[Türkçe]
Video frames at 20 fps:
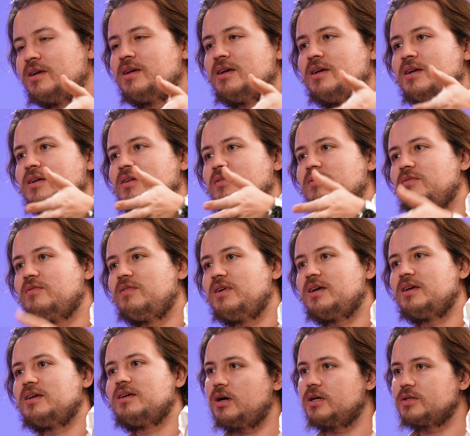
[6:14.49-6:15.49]
Aynen öyle.
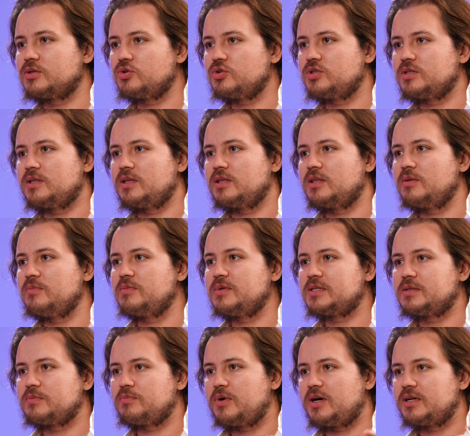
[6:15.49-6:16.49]
Ve az önce
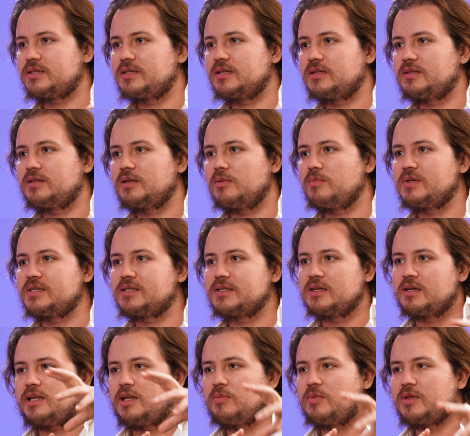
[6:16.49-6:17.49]
dediğimiz
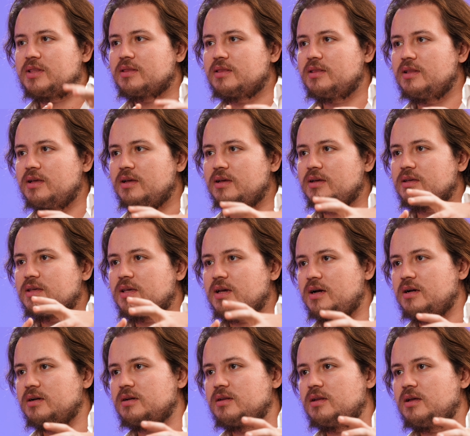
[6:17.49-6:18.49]
bahsettiğimiz limitli
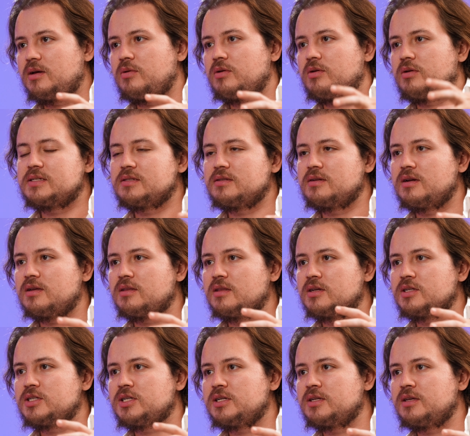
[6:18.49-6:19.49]
karla sınırlanan
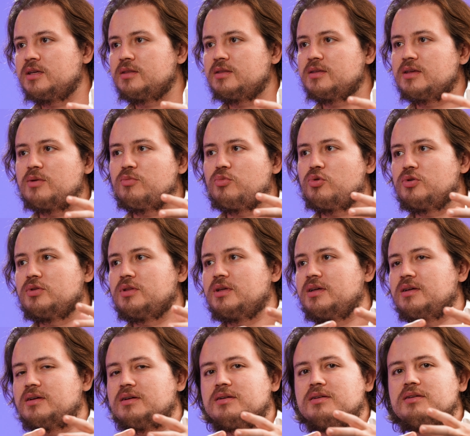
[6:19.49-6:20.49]
şirket ya bu
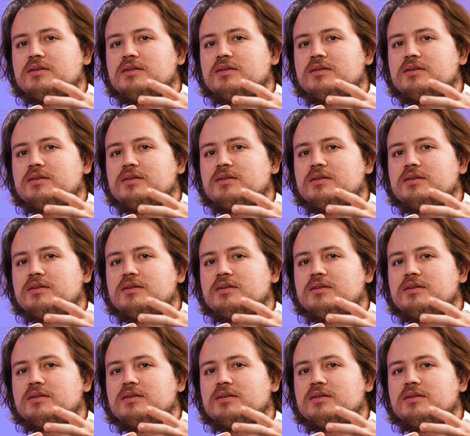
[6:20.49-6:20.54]
arada